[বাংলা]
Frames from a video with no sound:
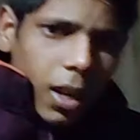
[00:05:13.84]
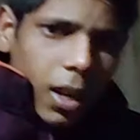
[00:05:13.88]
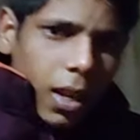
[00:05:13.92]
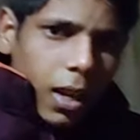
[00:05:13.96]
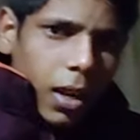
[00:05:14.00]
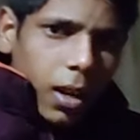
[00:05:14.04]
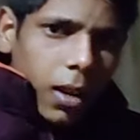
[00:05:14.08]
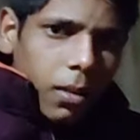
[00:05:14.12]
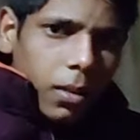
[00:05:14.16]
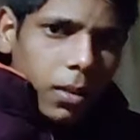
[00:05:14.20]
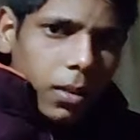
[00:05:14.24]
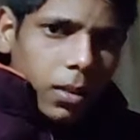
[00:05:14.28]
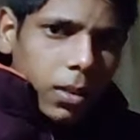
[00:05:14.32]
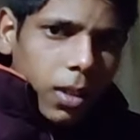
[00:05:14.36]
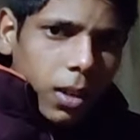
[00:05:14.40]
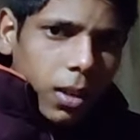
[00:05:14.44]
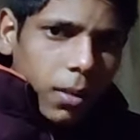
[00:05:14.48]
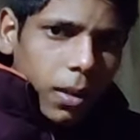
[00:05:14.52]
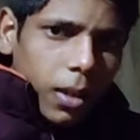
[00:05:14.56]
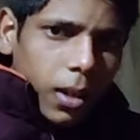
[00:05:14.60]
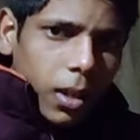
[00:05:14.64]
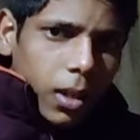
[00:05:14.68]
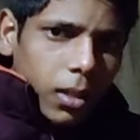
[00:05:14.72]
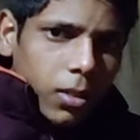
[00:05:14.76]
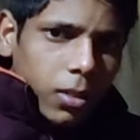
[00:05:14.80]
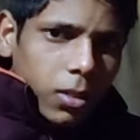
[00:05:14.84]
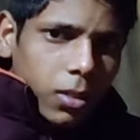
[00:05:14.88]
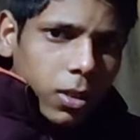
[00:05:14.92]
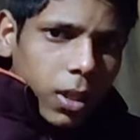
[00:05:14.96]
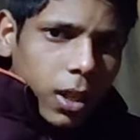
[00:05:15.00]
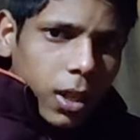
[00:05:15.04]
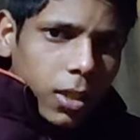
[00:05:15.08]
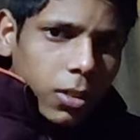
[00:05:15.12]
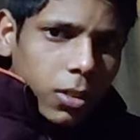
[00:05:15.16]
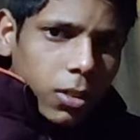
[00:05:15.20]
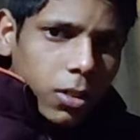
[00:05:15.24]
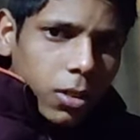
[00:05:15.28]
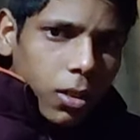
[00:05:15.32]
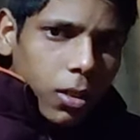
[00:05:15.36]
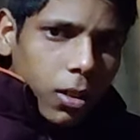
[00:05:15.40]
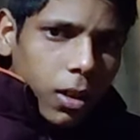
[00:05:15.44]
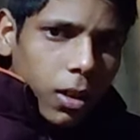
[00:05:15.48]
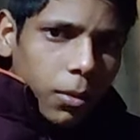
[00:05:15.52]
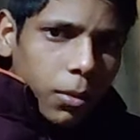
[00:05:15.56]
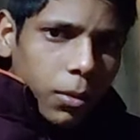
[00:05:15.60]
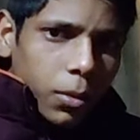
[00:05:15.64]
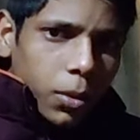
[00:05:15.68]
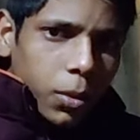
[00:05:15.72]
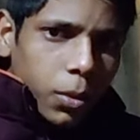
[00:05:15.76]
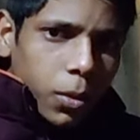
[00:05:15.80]
আল্লাহ হস্তে আমার একটু সাহায্য করেন
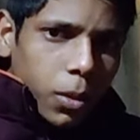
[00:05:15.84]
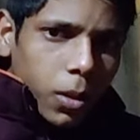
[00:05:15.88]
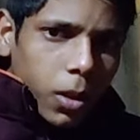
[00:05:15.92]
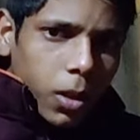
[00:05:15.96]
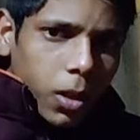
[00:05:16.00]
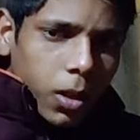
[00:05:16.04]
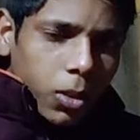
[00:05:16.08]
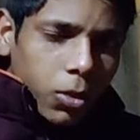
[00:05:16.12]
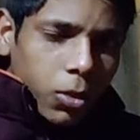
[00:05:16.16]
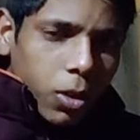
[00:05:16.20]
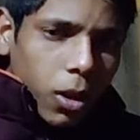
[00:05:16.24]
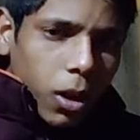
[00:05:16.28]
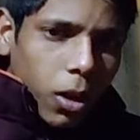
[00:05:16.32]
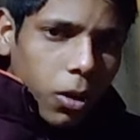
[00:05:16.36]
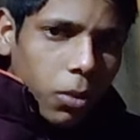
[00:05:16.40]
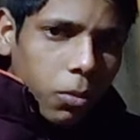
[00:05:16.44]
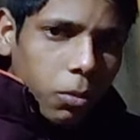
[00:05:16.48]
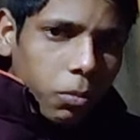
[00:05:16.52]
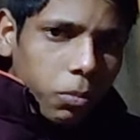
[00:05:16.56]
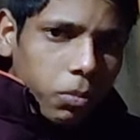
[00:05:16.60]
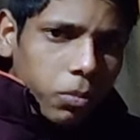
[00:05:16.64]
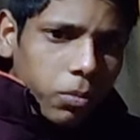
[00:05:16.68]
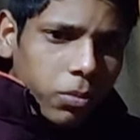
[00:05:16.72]
আমি সবার লোক এখন